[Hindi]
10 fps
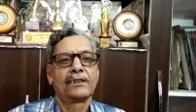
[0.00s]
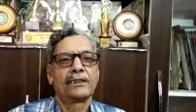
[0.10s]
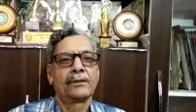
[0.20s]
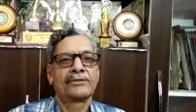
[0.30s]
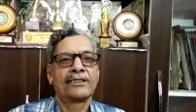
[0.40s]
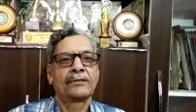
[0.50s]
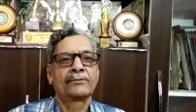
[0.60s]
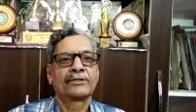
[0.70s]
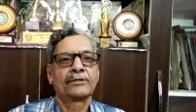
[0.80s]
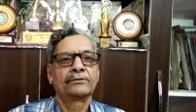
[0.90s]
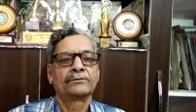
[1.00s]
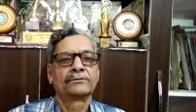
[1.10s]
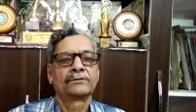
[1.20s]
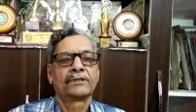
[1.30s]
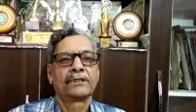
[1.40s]
नमस्कार मित्रों
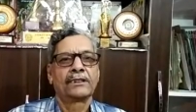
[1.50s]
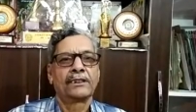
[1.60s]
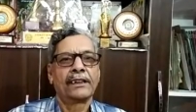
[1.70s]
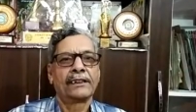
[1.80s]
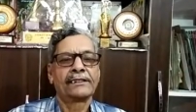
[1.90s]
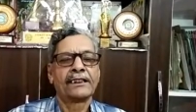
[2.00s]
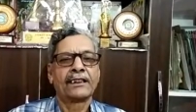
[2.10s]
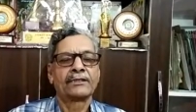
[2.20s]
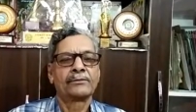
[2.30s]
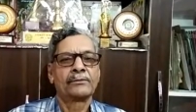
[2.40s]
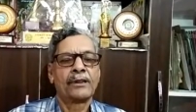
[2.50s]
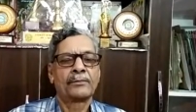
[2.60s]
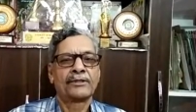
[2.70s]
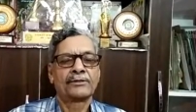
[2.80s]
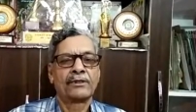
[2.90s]
एग्री अकादमी में
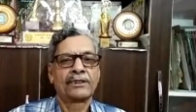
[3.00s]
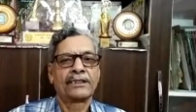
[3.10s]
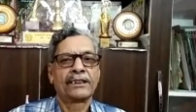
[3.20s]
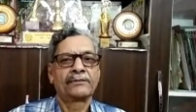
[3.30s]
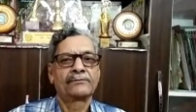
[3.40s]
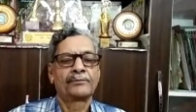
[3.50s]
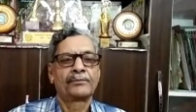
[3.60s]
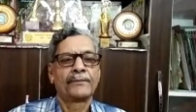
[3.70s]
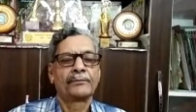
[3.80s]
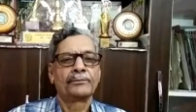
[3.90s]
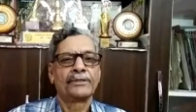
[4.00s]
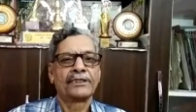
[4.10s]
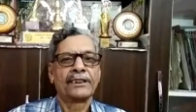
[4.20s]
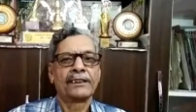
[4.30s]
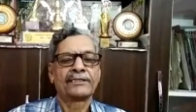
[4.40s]
आपका स्वागत है
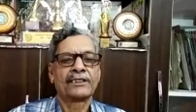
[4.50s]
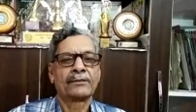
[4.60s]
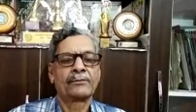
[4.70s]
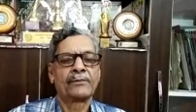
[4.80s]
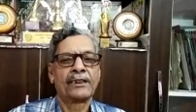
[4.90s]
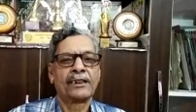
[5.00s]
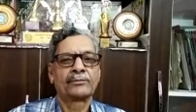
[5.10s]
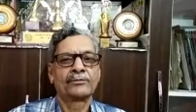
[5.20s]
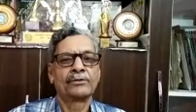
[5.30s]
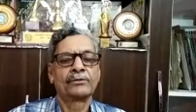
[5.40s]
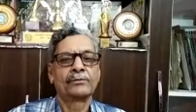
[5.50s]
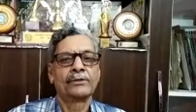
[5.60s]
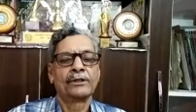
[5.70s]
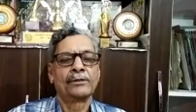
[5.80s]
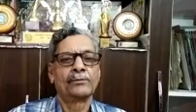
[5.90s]
पिछले लेक्चर में मैंने आपको
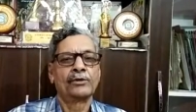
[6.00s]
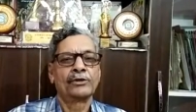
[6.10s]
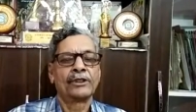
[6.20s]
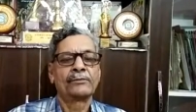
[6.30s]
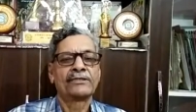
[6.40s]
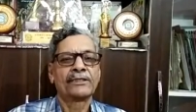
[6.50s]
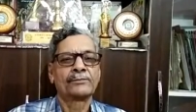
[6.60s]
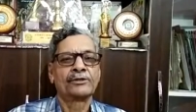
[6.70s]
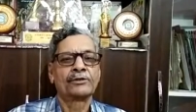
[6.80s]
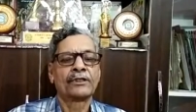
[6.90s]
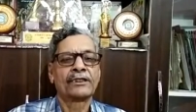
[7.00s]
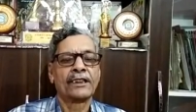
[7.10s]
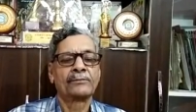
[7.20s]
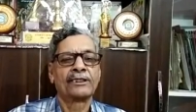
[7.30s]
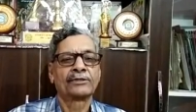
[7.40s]
भोजन में सब्जियों का
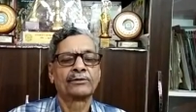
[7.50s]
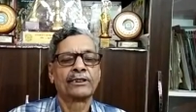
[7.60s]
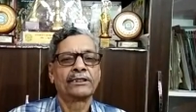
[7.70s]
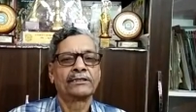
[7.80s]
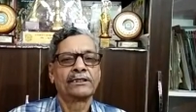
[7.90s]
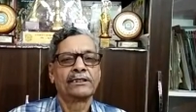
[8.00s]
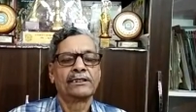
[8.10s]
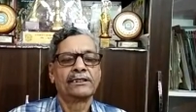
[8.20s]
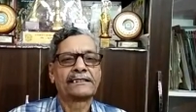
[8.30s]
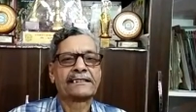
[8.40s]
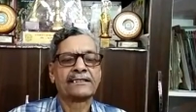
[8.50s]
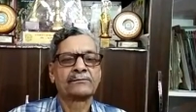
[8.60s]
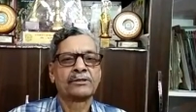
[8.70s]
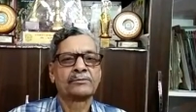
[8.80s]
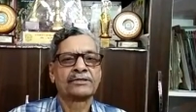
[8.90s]
क्या महत्व है इसके
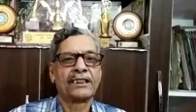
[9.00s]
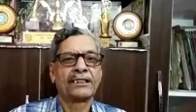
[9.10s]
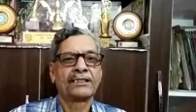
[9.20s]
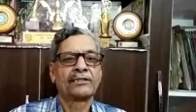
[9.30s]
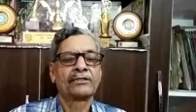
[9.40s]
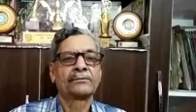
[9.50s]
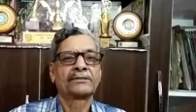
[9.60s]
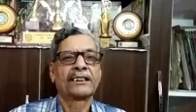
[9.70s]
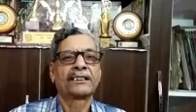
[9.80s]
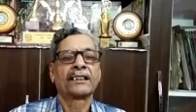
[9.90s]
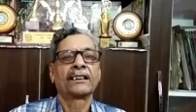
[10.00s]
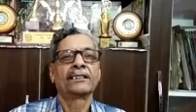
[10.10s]
संबंध में बताया था और ये बताया था